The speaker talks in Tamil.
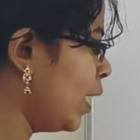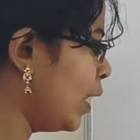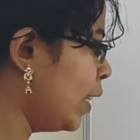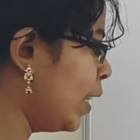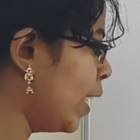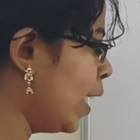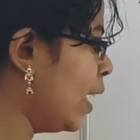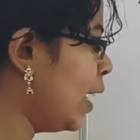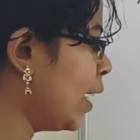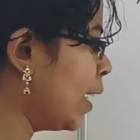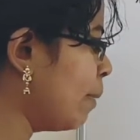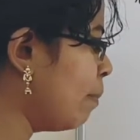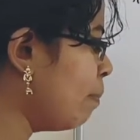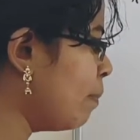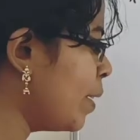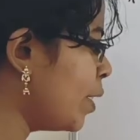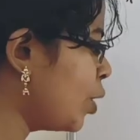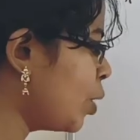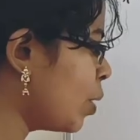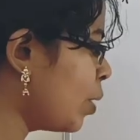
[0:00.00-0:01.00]
இந்த
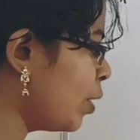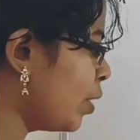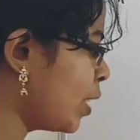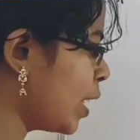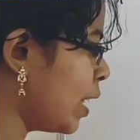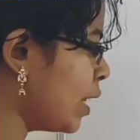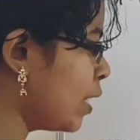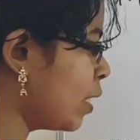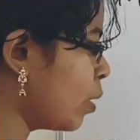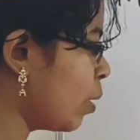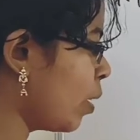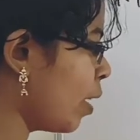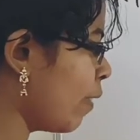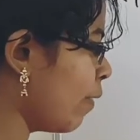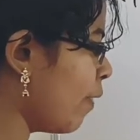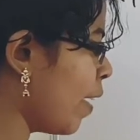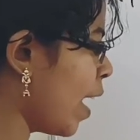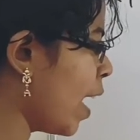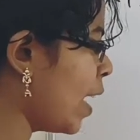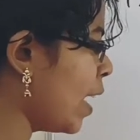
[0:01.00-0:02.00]
இம்மெச்சூர் செல்ஸோட
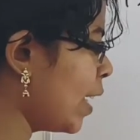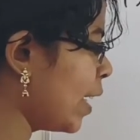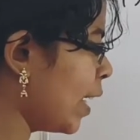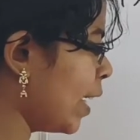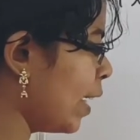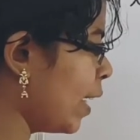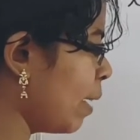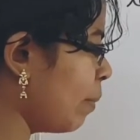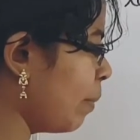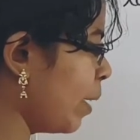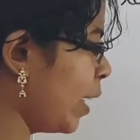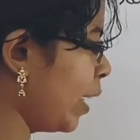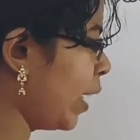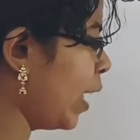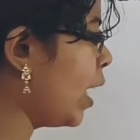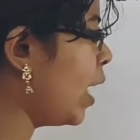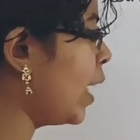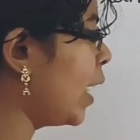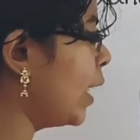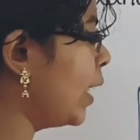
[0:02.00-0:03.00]
வேலை என்ன
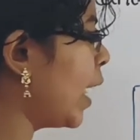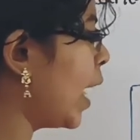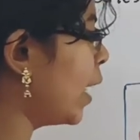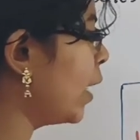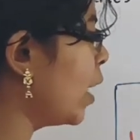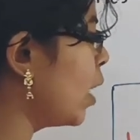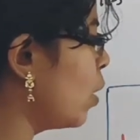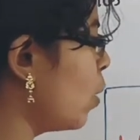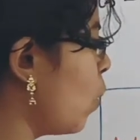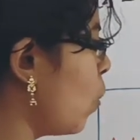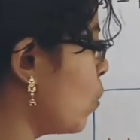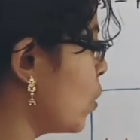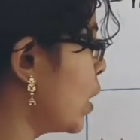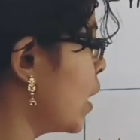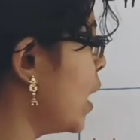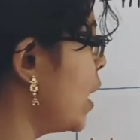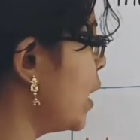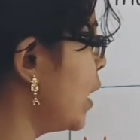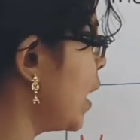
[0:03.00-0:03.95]
அப்படின்னா இட் அண்டர்கோஸ் அ